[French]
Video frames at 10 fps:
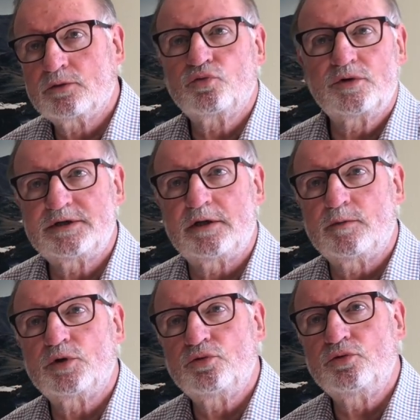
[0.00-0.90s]
tous les
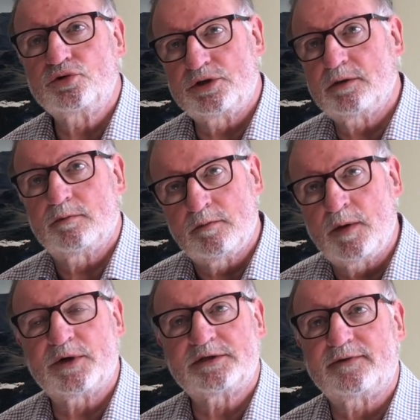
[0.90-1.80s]
éléments du dossier, mais
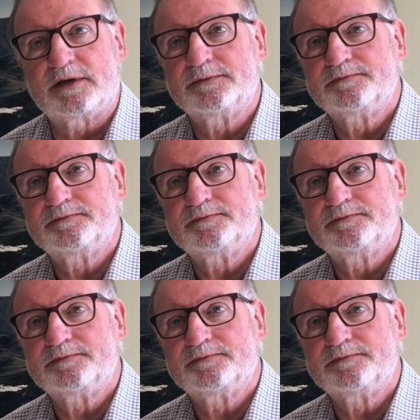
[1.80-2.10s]
pas avant.